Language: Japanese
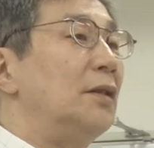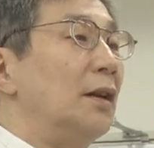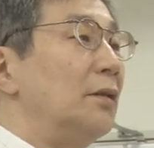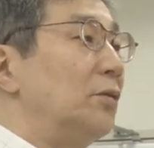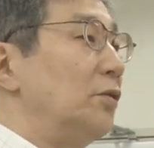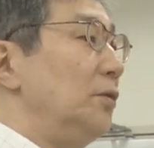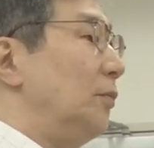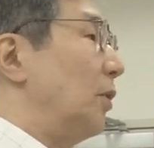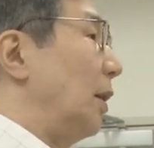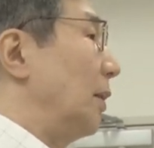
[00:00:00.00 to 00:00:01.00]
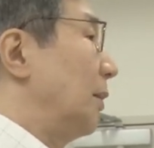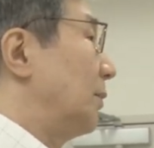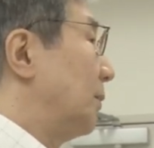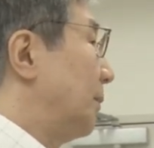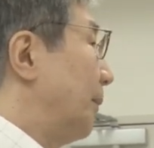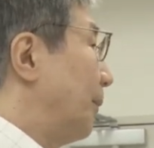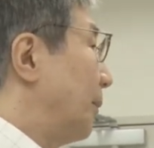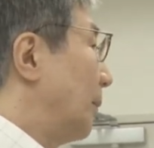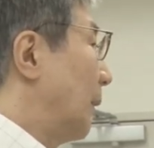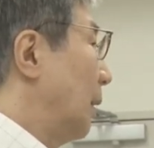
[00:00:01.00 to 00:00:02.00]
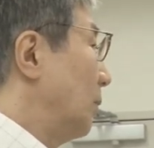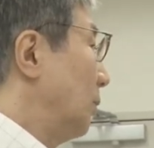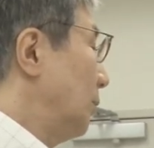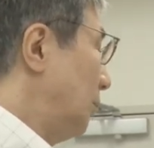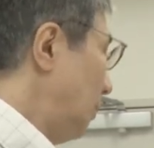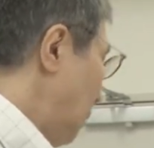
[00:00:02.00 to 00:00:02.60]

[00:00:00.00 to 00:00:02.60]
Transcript: るかってことにも関係する。そうする